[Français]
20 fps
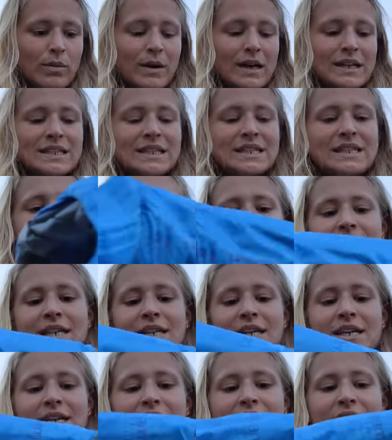pratique,
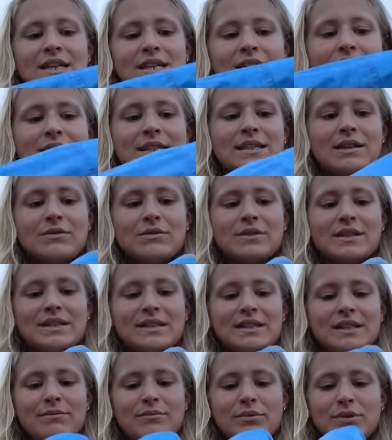c'est qu'on a
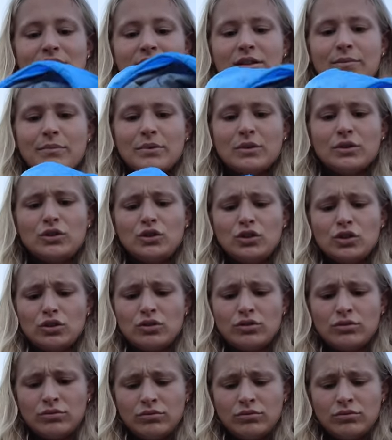cette petite poche.